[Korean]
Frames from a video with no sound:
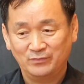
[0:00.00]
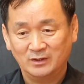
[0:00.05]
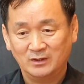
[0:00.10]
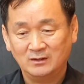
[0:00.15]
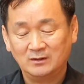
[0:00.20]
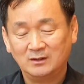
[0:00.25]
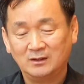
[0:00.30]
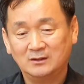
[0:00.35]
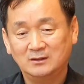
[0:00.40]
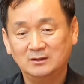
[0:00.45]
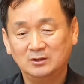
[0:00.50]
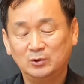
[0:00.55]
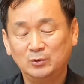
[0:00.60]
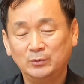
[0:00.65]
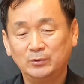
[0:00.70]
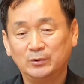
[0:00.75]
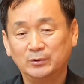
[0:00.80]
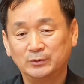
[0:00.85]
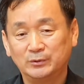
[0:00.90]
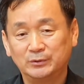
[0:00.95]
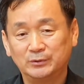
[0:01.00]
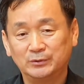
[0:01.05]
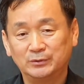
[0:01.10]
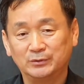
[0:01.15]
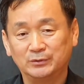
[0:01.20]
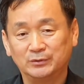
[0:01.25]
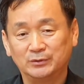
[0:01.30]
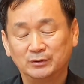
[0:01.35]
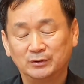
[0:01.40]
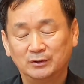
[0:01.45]
그러나 그
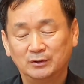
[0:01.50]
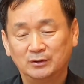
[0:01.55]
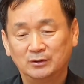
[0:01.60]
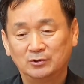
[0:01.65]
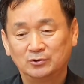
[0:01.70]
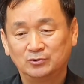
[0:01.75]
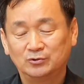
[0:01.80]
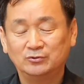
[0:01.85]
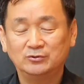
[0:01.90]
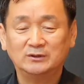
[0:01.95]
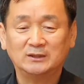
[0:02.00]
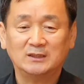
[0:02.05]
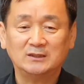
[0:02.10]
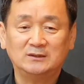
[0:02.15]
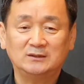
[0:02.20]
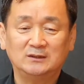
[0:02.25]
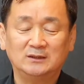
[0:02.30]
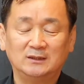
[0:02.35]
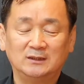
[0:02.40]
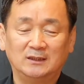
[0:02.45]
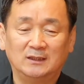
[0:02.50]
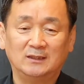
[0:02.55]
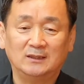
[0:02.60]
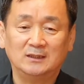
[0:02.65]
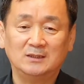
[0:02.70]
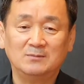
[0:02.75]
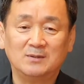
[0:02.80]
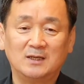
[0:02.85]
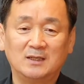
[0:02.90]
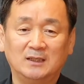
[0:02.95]
뒤로는 중산층에 대한
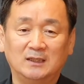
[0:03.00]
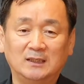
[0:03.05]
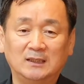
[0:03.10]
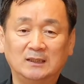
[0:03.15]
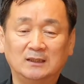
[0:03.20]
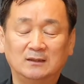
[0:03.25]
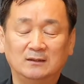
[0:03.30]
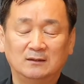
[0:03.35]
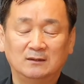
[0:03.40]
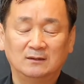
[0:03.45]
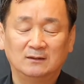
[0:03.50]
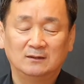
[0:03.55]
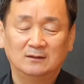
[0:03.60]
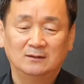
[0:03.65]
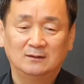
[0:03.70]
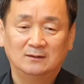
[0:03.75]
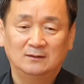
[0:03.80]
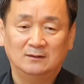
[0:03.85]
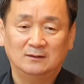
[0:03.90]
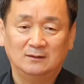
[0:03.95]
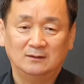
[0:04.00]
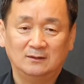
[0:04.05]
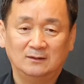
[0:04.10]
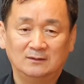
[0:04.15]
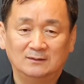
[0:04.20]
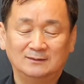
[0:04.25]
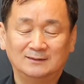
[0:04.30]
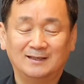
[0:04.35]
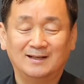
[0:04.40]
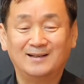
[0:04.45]
희망이
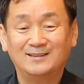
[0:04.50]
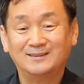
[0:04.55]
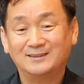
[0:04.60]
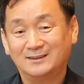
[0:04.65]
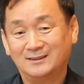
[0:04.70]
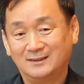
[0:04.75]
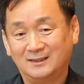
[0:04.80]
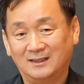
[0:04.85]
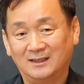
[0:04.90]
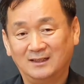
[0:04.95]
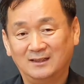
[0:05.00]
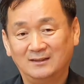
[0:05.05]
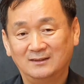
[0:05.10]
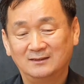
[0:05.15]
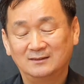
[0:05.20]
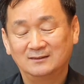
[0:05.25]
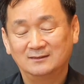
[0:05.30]
예, 사라졌다.